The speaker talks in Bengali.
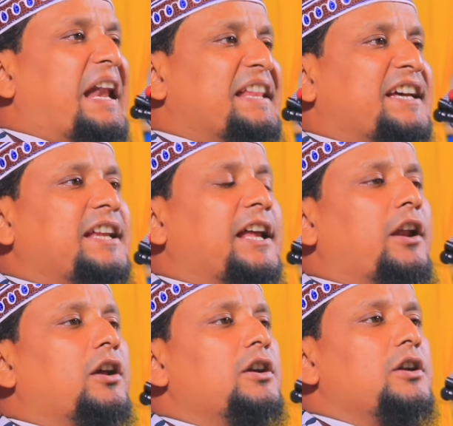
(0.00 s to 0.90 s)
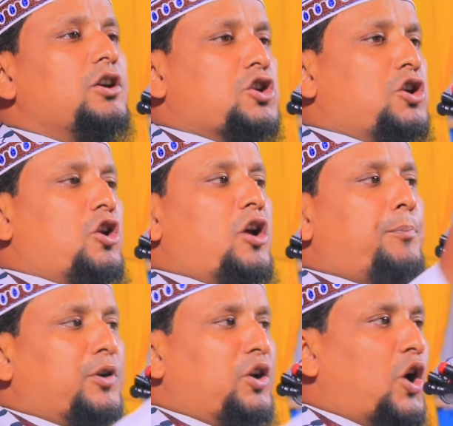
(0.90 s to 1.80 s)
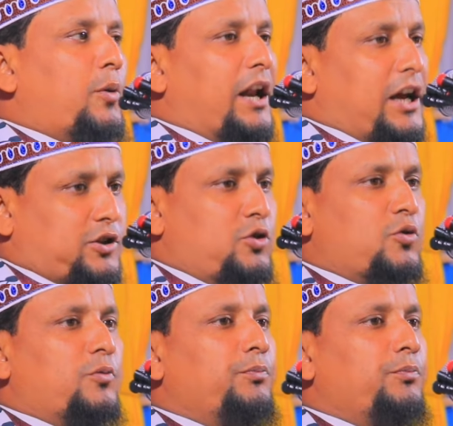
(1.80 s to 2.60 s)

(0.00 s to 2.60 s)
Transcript: নেতাদের শরণাপন্ন হওয়া লাগত